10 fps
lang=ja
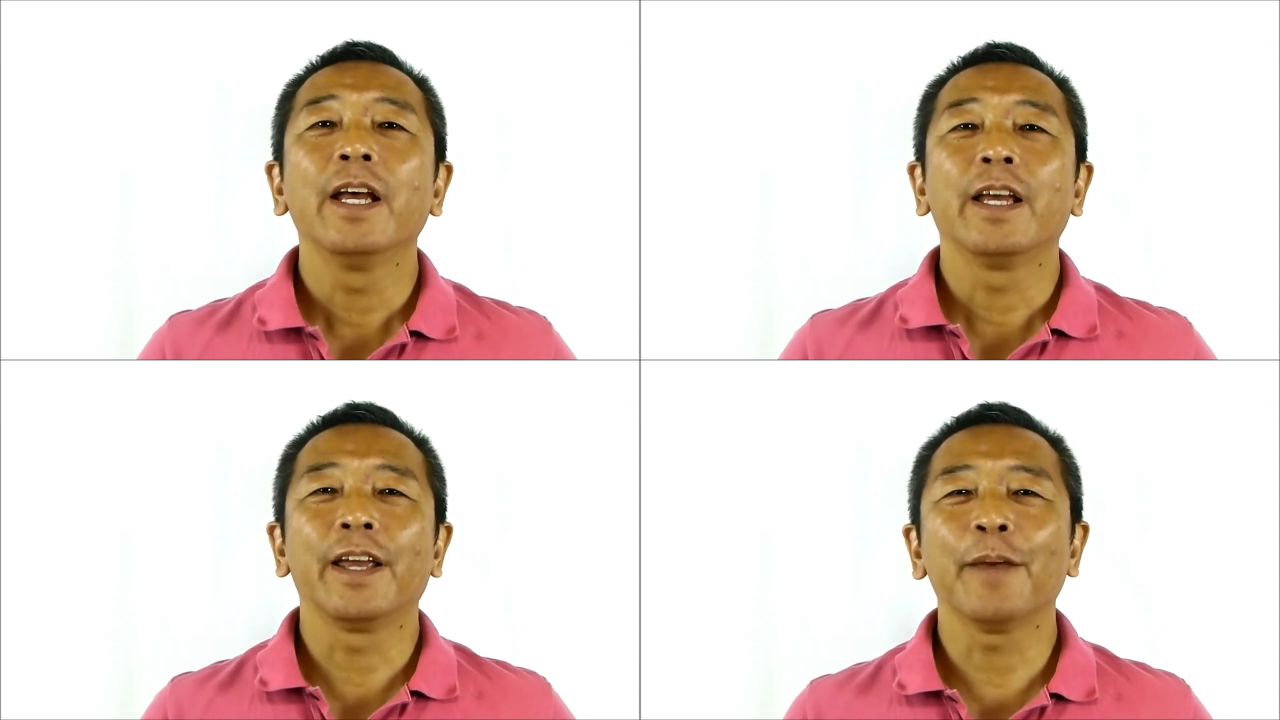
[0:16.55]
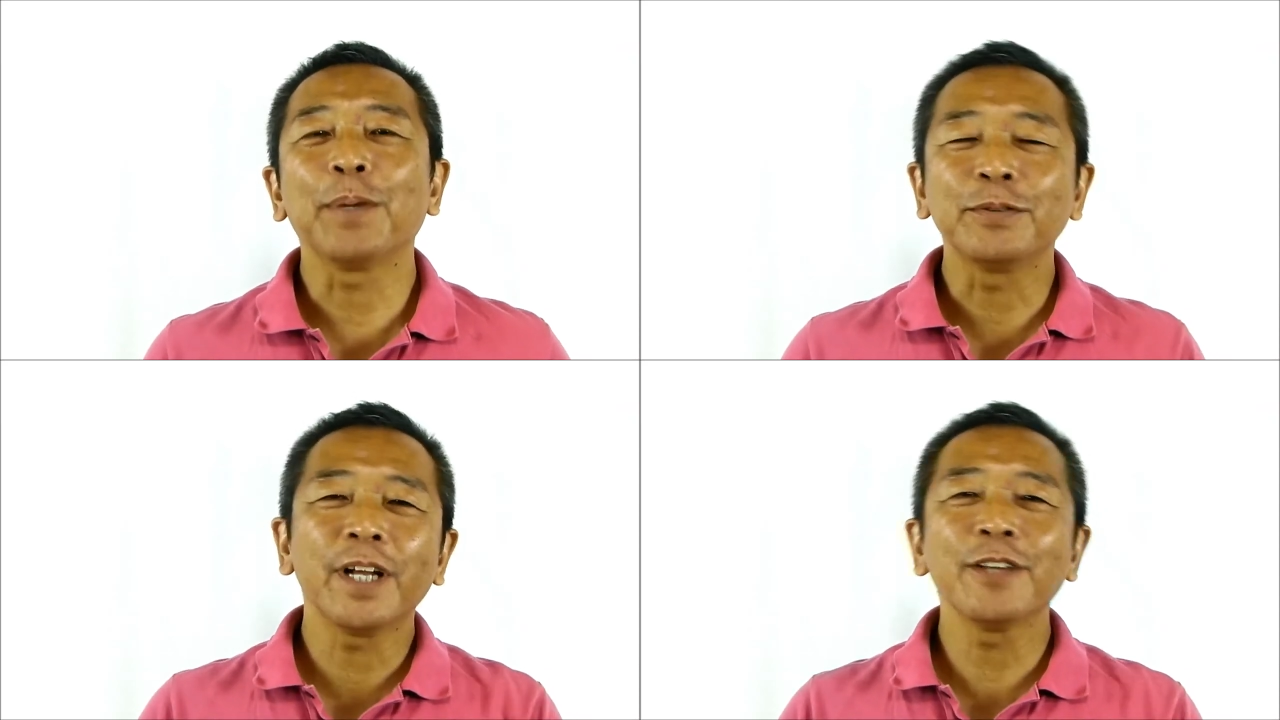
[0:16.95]
えー、やっぱ
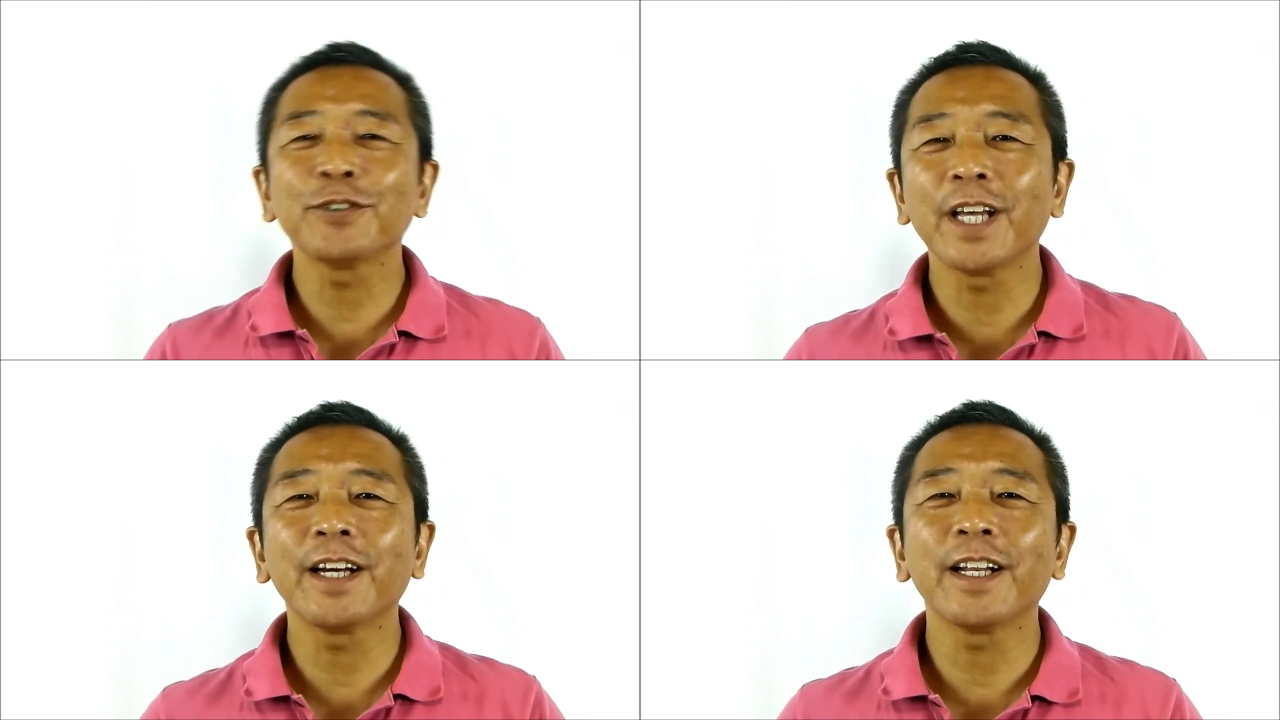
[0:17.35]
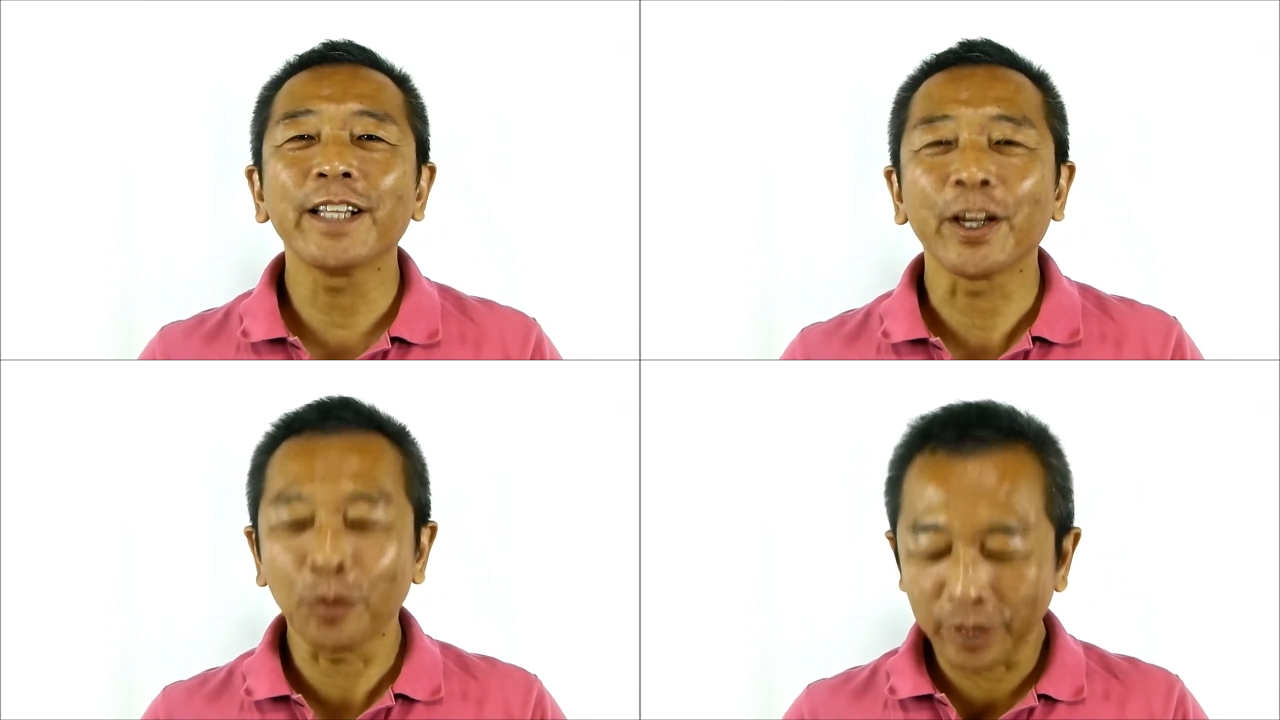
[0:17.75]
クライアントさんから
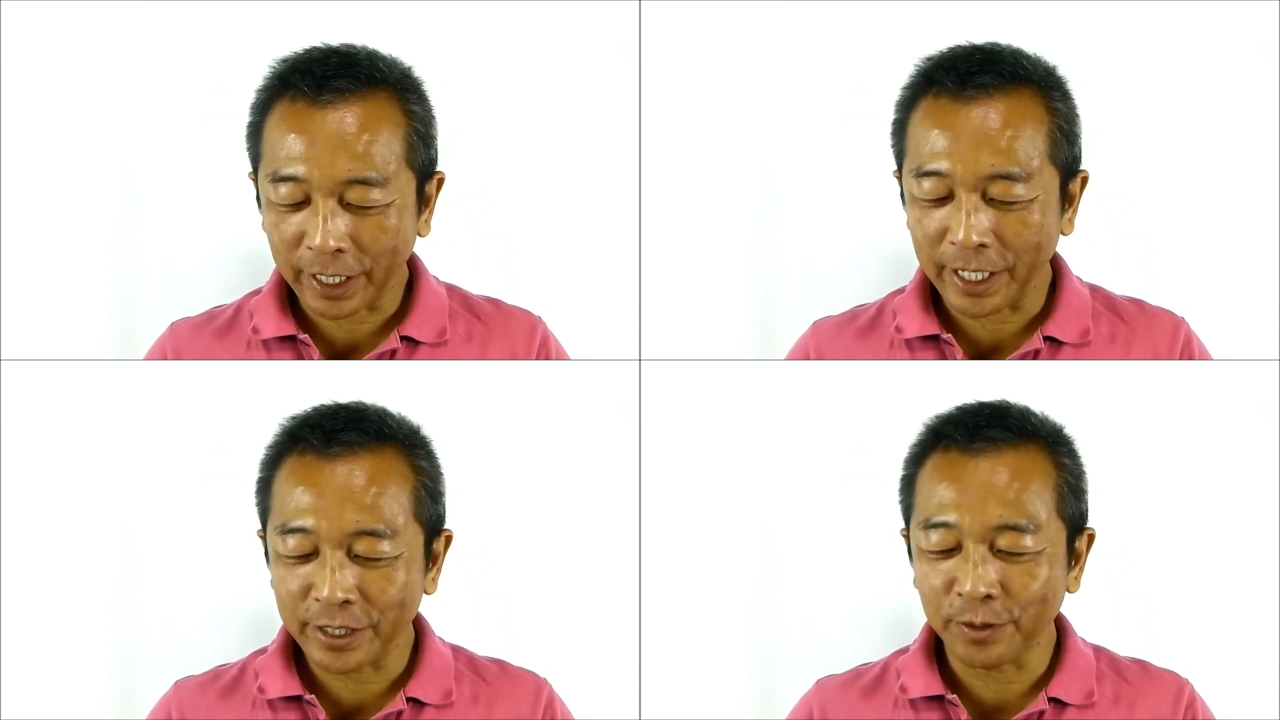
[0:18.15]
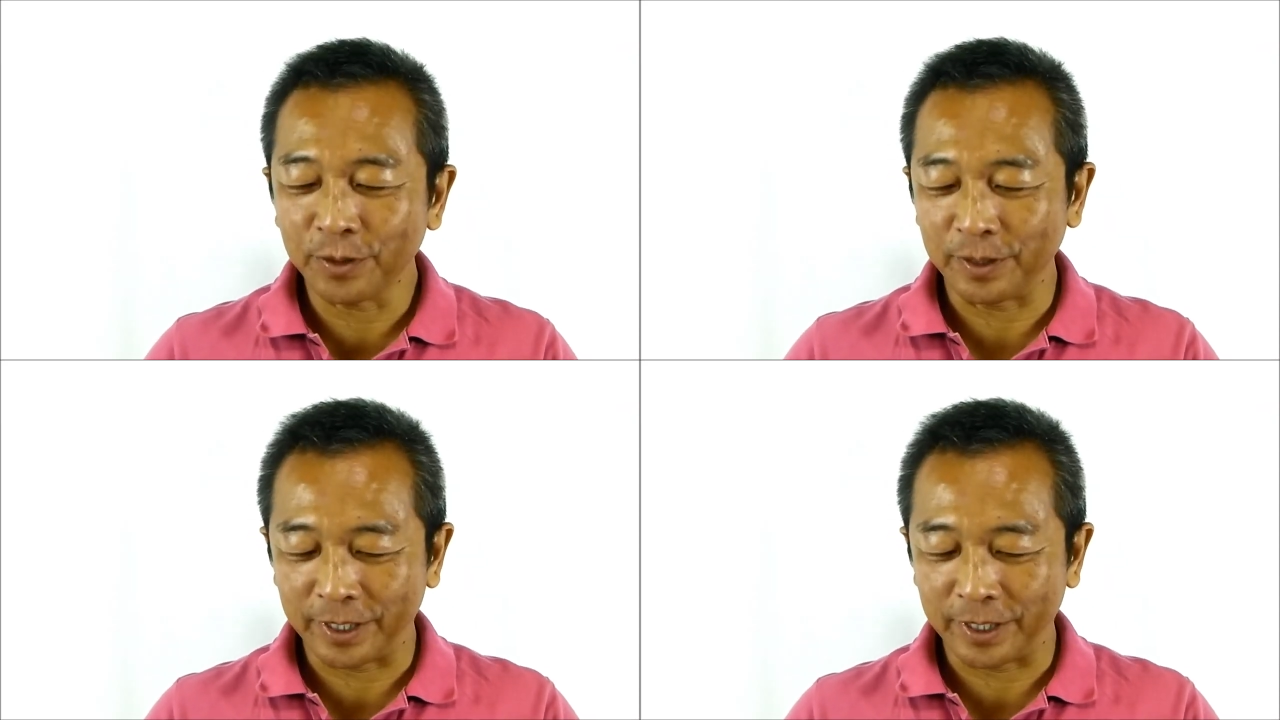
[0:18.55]
ね、こんな感じの